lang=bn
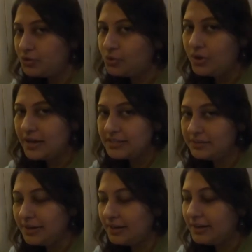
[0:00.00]
একটু ঘুরে আসতে
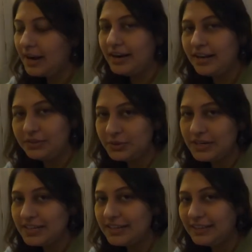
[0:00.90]
পারি ঠান্ডা তো
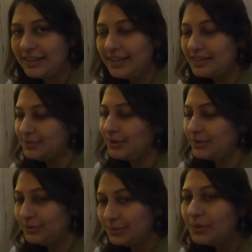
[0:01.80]
শেষের দিকে সো
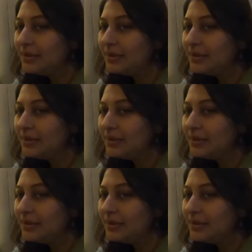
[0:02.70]
একটু